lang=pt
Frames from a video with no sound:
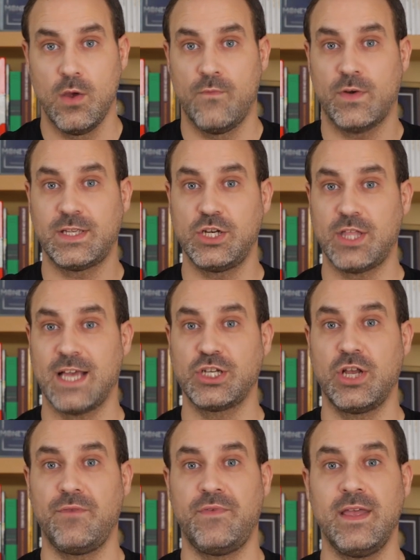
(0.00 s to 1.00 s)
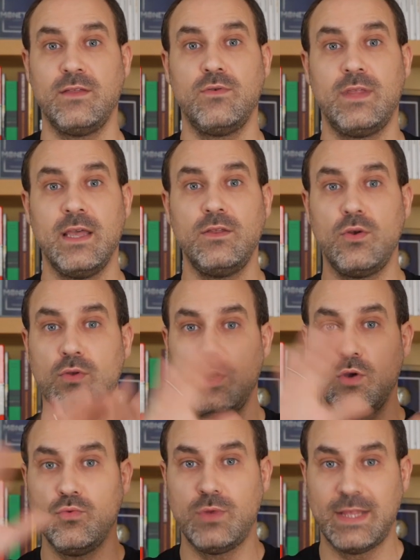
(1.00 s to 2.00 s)
você está escrevendo dentro
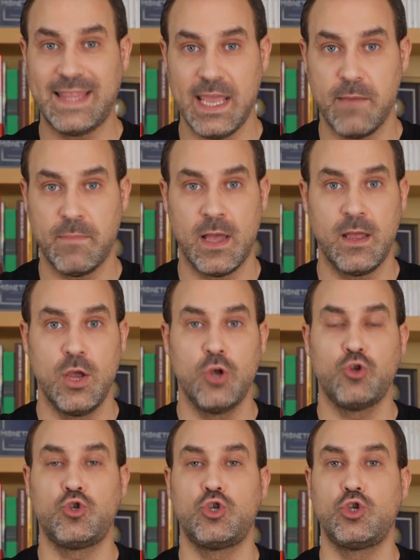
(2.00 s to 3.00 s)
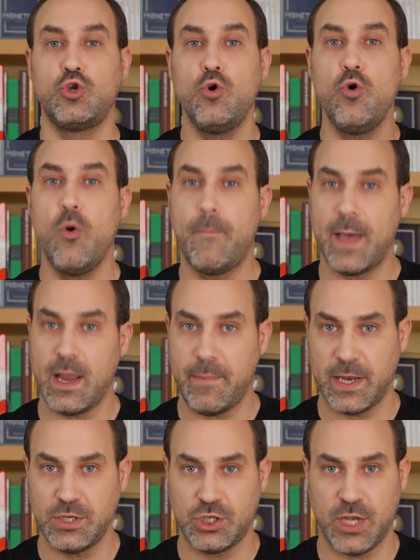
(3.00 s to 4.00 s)
de um tema super
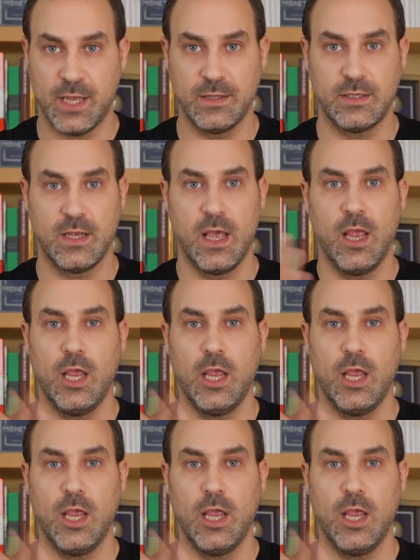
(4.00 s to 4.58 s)
abrangente